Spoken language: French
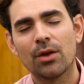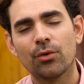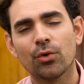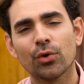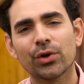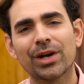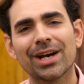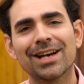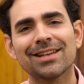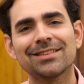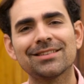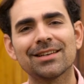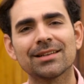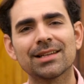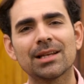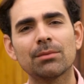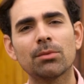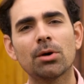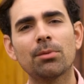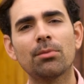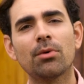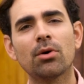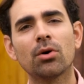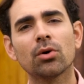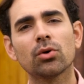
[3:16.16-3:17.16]
Donc à un certain
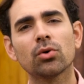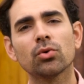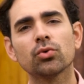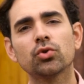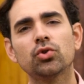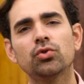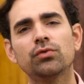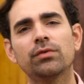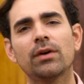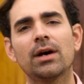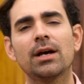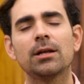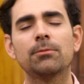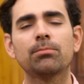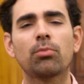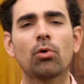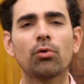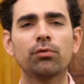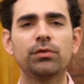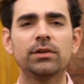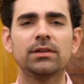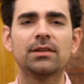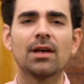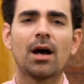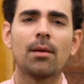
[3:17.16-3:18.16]
moment, quand tu vas être
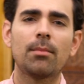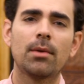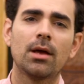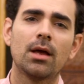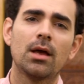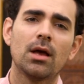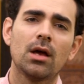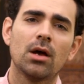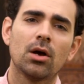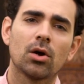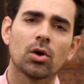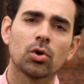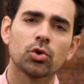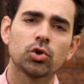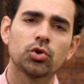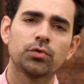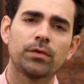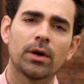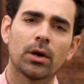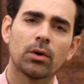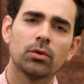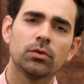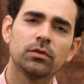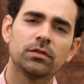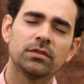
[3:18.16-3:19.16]
profitable, quand tu
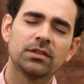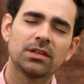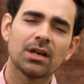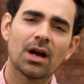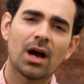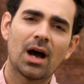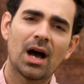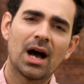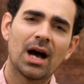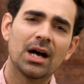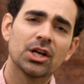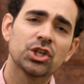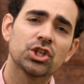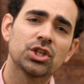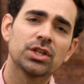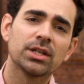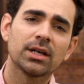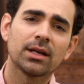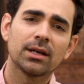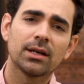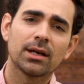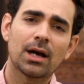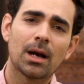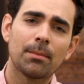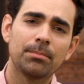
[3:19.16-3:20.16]
vas réussir à
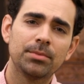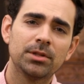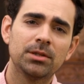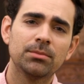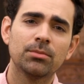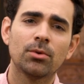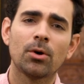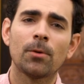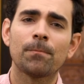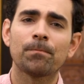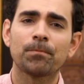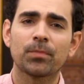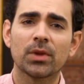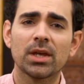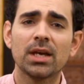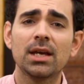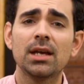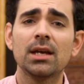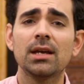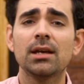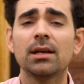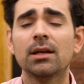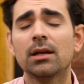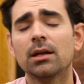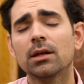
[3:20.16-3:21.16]
générer rapidement
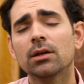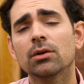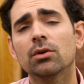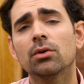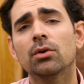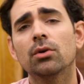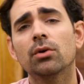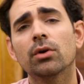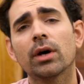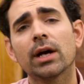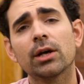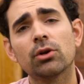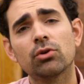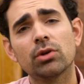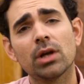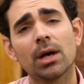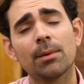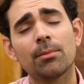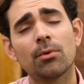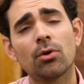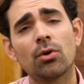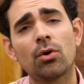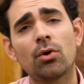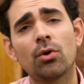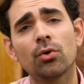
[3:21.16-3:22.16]
et euh,
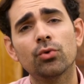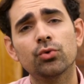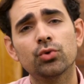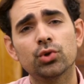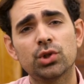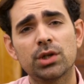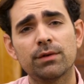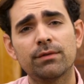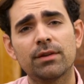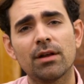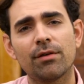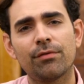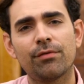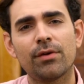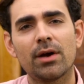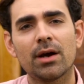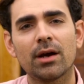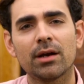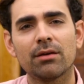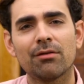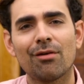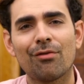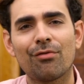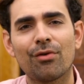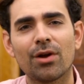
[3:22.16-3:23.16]
régulièrement du chiffre
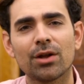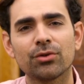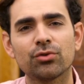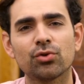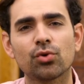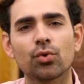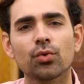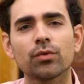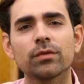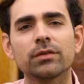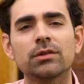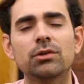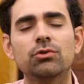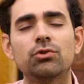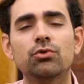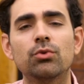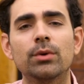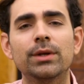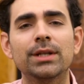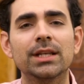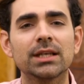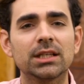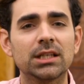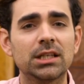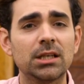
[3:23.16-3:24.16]
d'affaires, il va falloir te
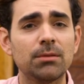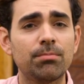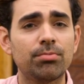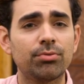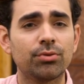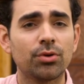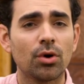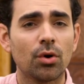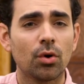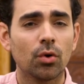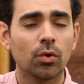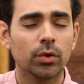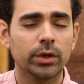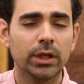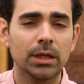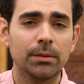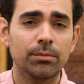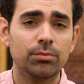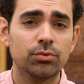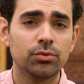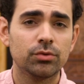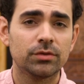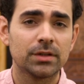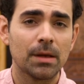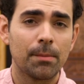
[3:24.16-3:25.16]
constituer une équipe au
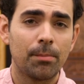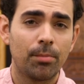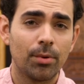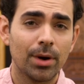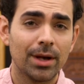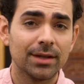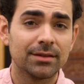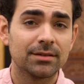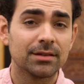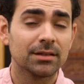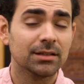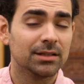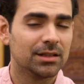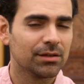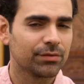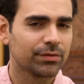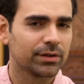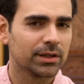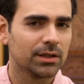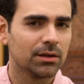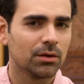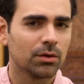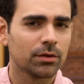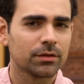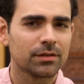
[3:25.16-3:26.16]
début, ça peut être des
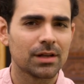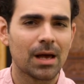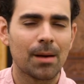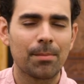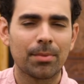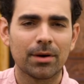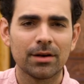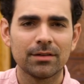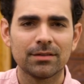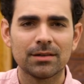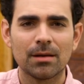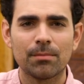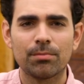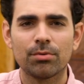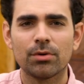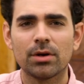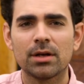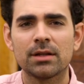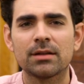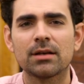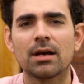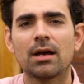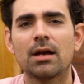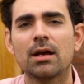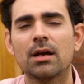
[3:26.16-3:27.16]
freelances, après, ça peut
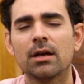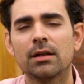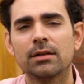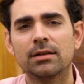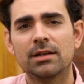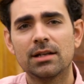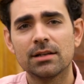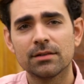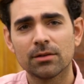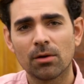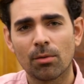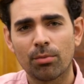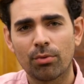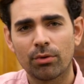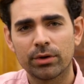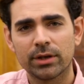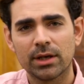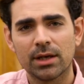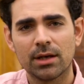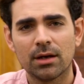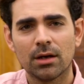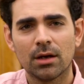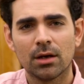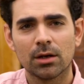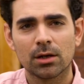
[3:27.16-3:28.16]
être des
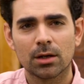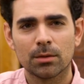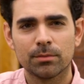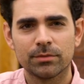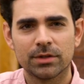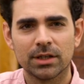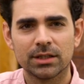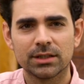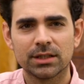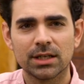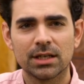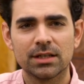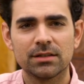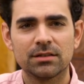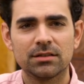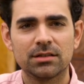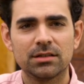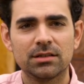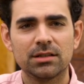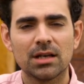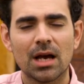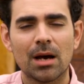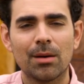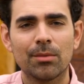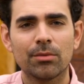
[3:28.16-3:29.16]
employés, comme c'est le cas
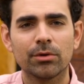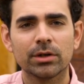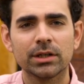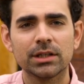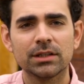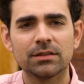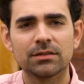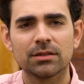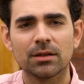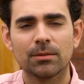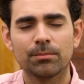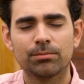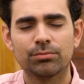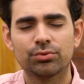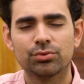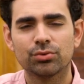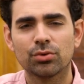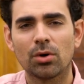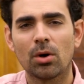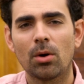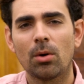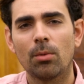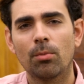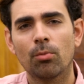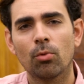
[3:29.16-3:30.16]
ici à Maurice
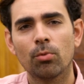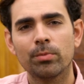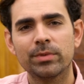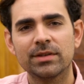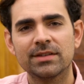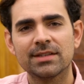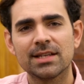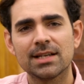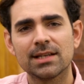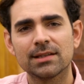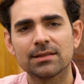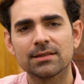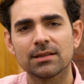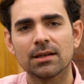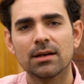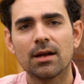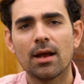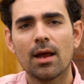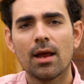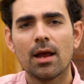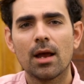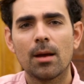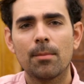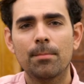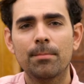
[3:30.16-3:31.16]
pour mon business,
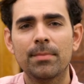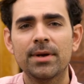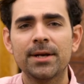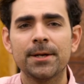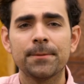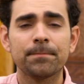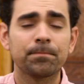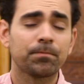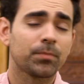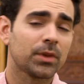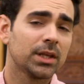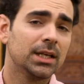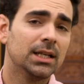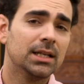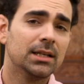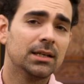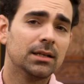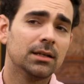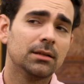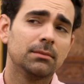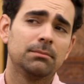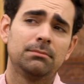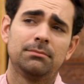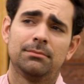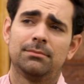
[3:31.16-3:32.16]
mais il
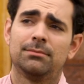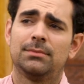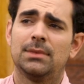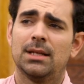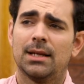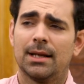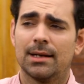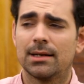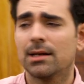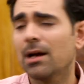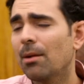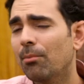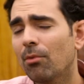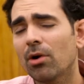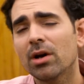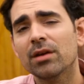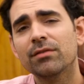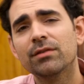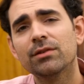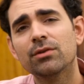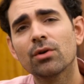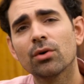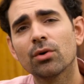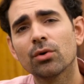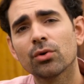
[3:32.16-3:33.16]
est clairement
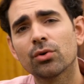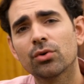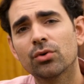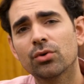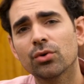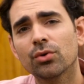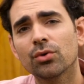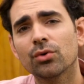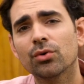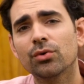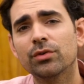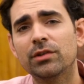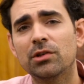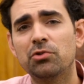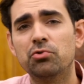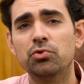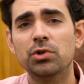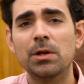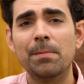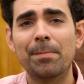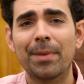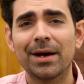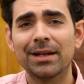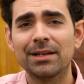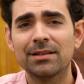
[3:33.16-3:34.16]
évident que si
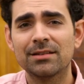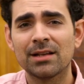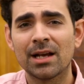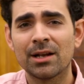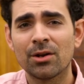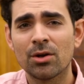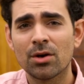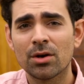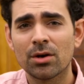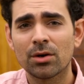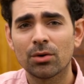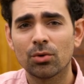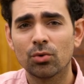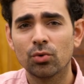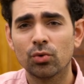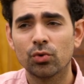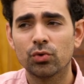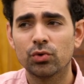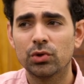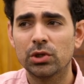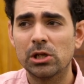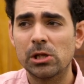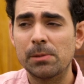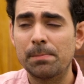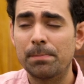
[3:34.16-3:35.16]
tu n'es pas designer ou
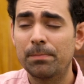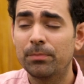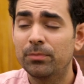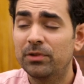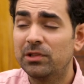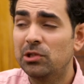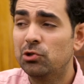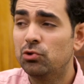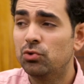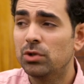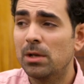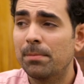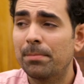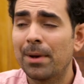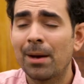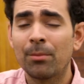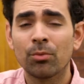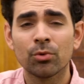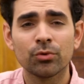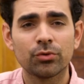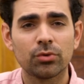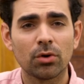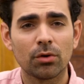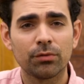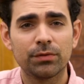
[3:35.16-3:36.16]
si tu n'es pas
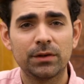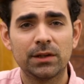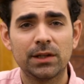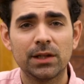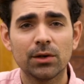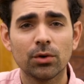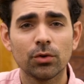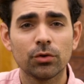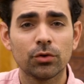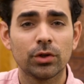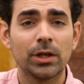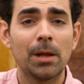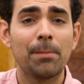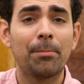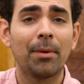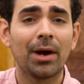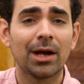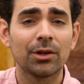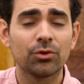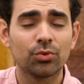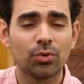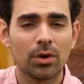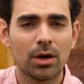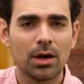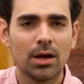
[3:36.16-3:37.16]
monteur vidéo, ce n'est
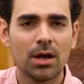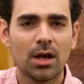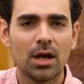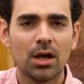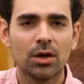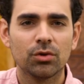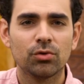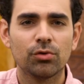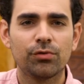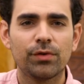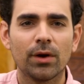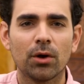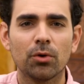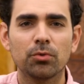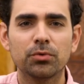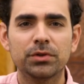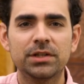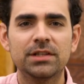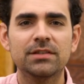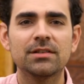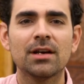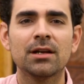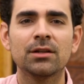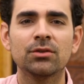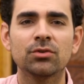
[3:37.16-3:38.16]
pas à toi de faire le
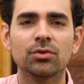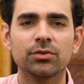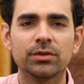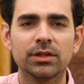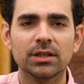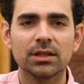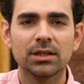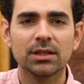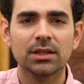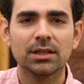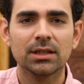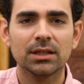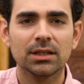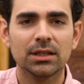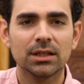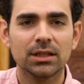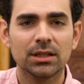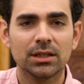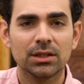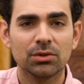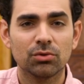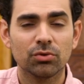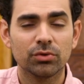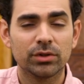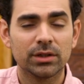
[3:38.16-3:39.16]
design de tes,
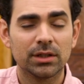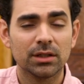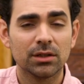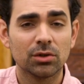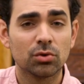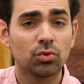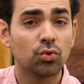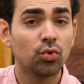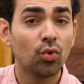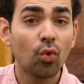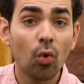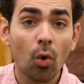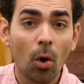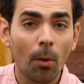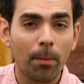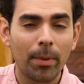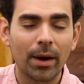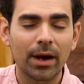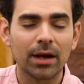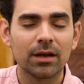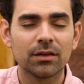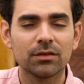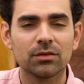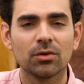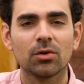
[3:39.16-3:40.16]
de tes cours
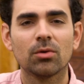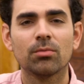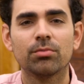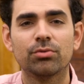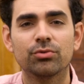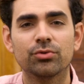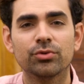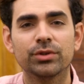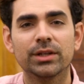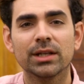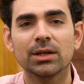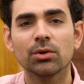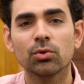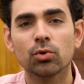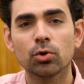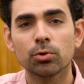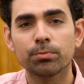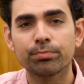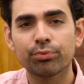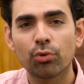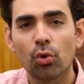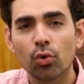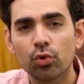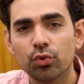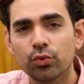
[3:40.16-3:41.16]
par exemple, de tes logos
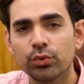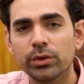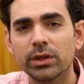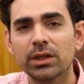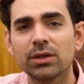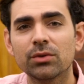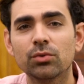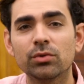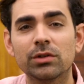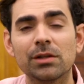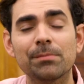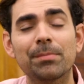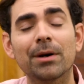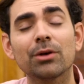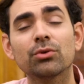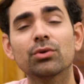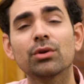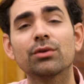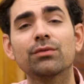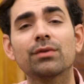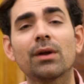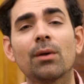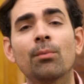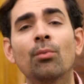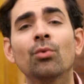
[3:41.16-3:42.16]
de produits, ou c'est pas à
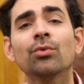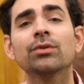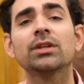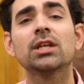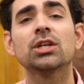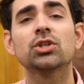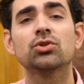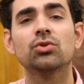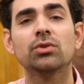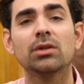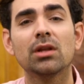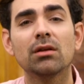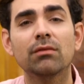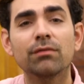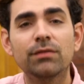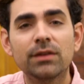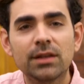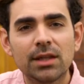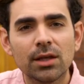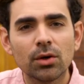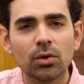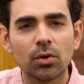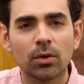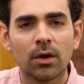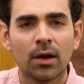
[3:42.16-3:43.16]
toi de faire le montage de tes
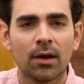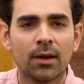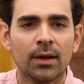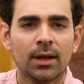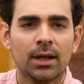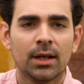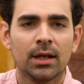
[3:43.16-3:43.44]
vidéos.